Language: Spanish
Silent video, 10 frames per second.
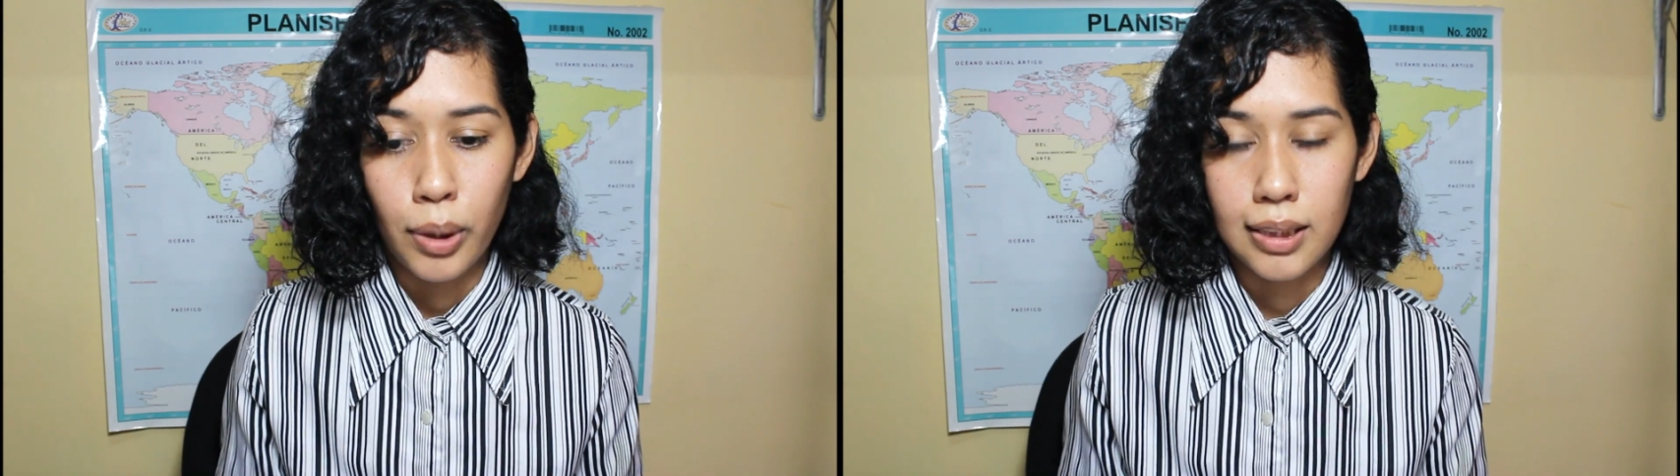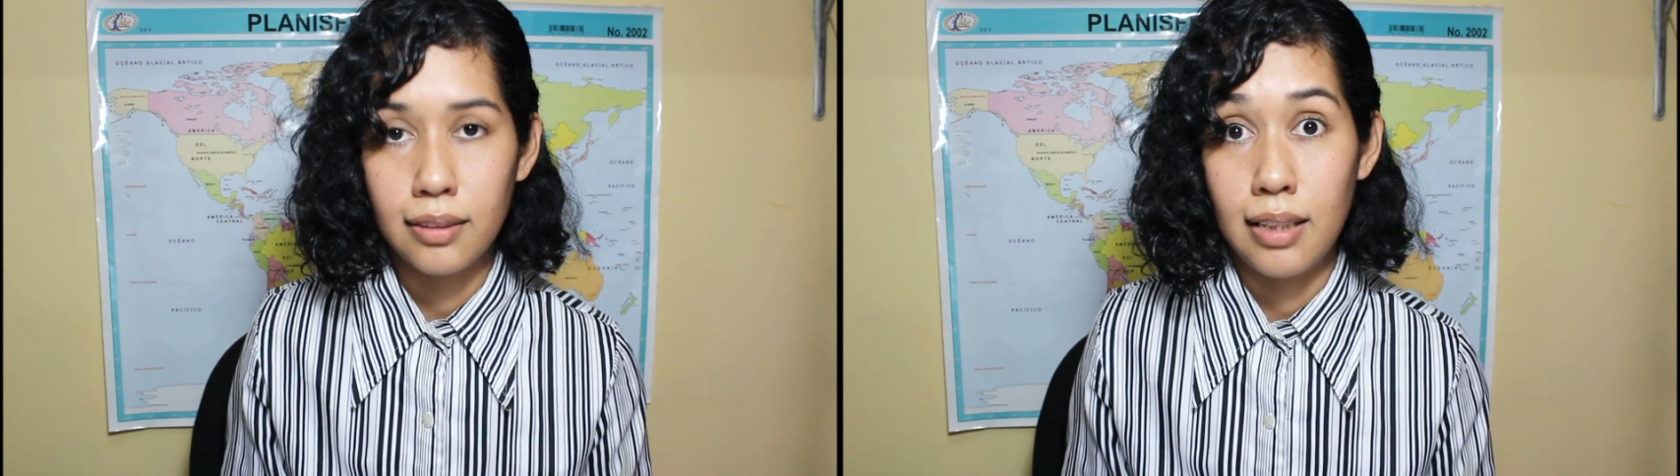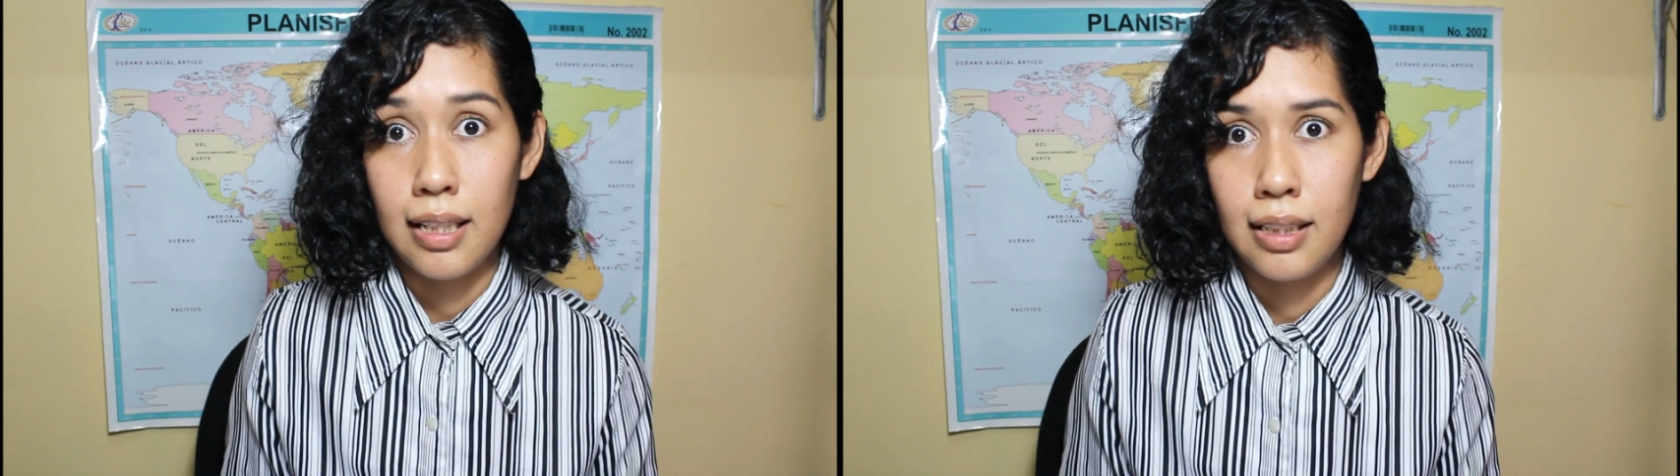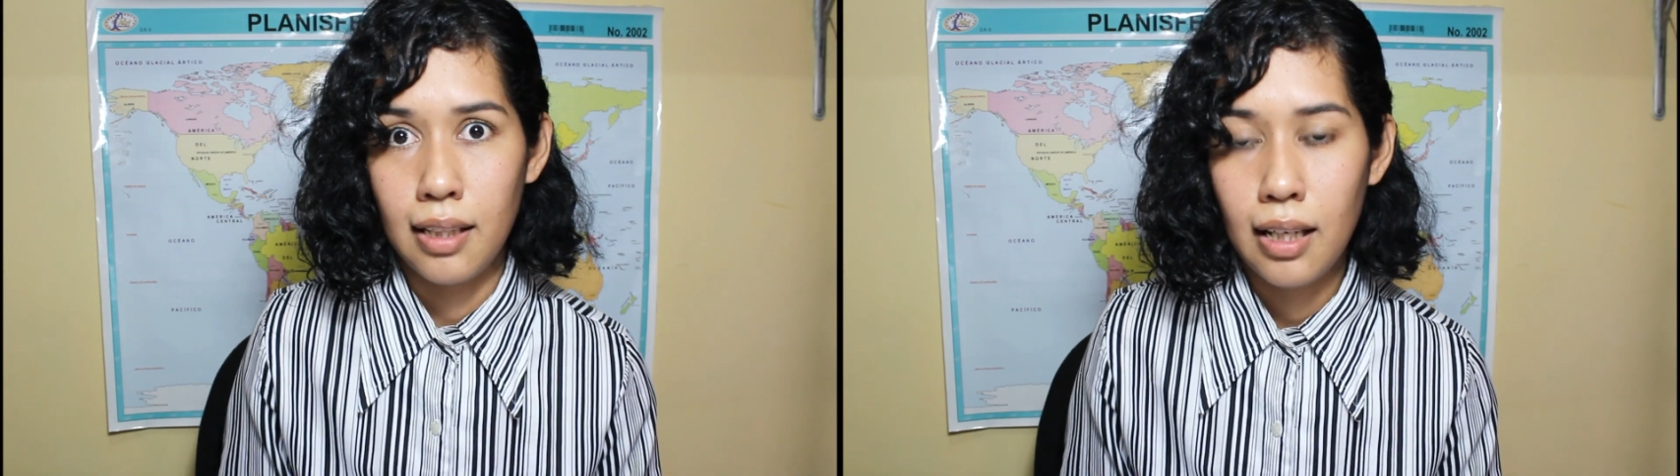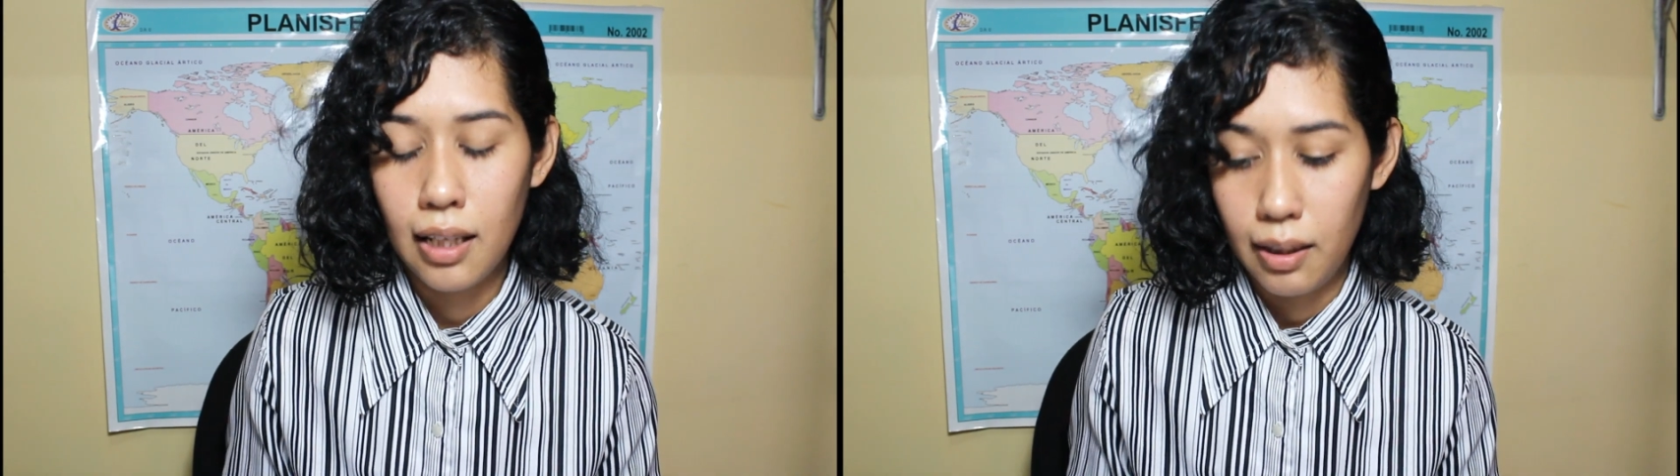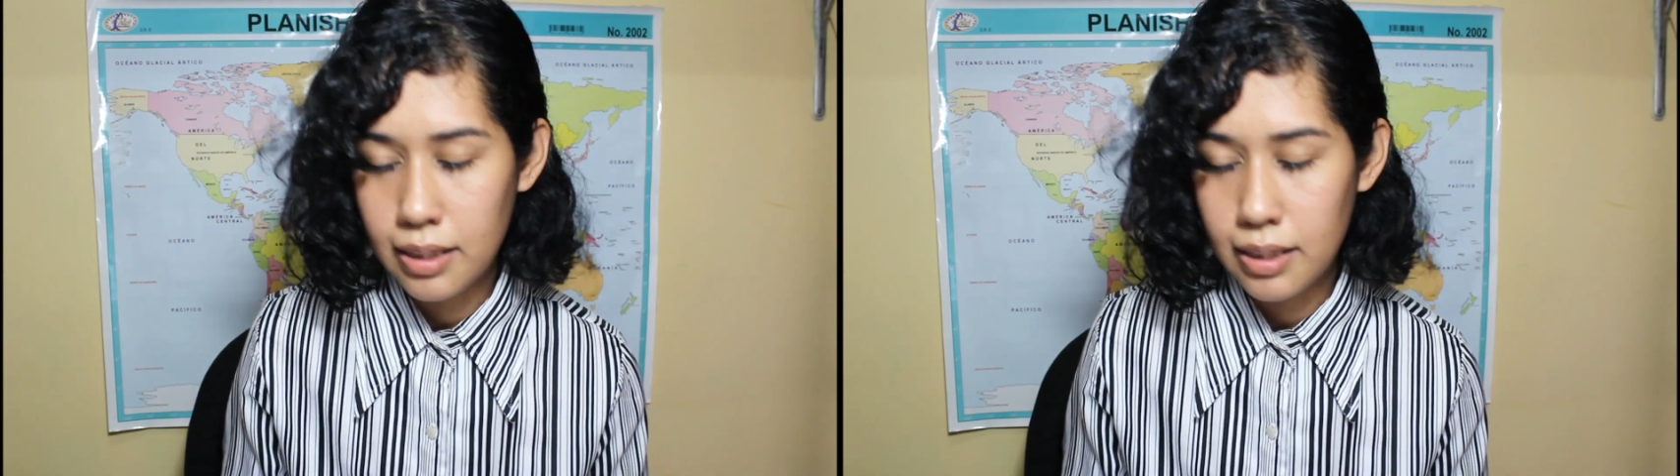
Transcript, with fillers: pues atraída